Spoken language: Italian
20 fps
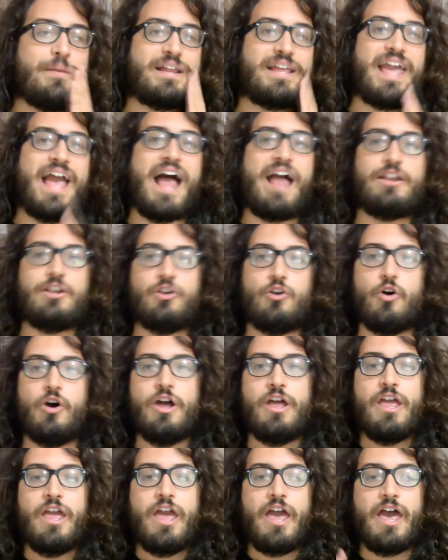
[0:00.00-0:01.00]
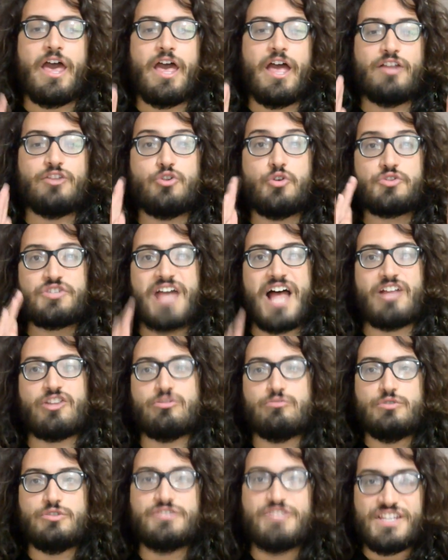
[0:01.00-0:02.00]
perché hanno eh,
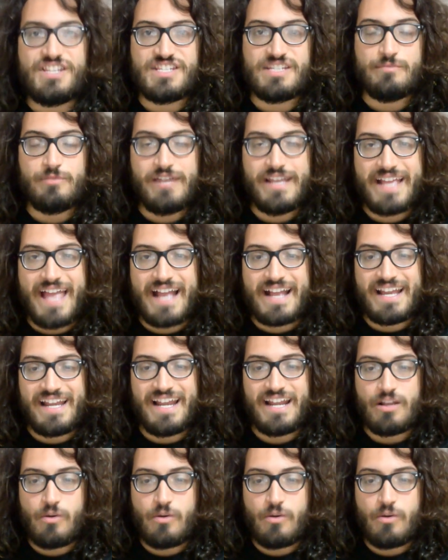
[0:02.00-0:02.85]
dosato moltissimo le gag che la